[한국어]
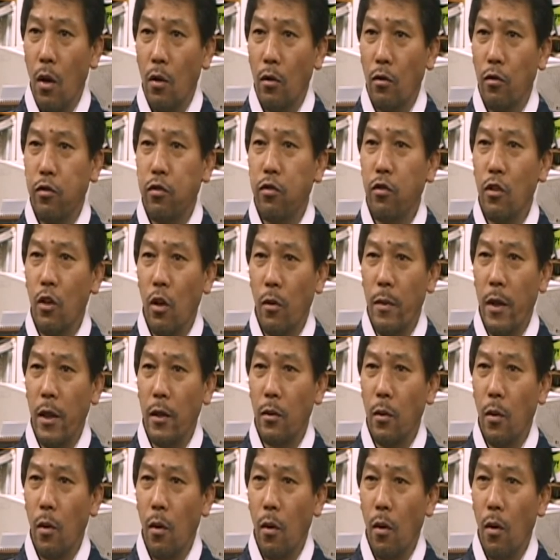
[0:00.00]

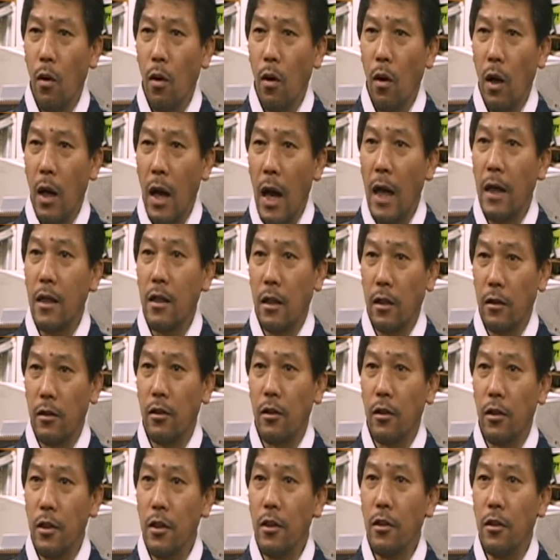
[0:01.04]
후렴에도 아리가
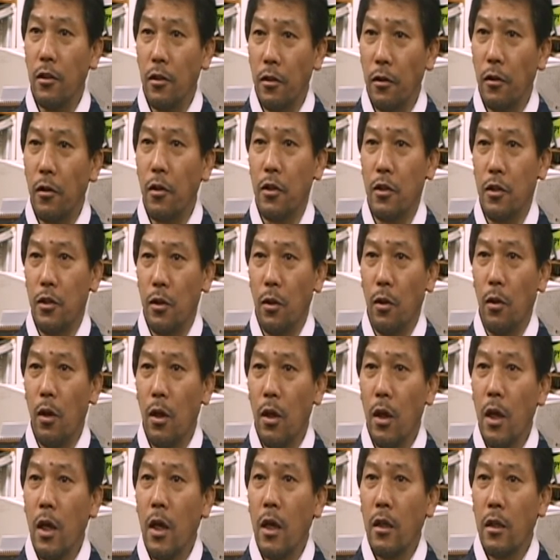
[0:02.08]
들어 있는 것이죠.
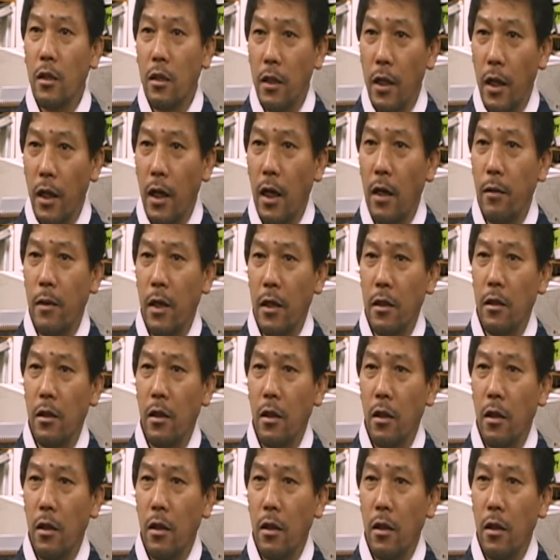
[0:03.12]
그래야만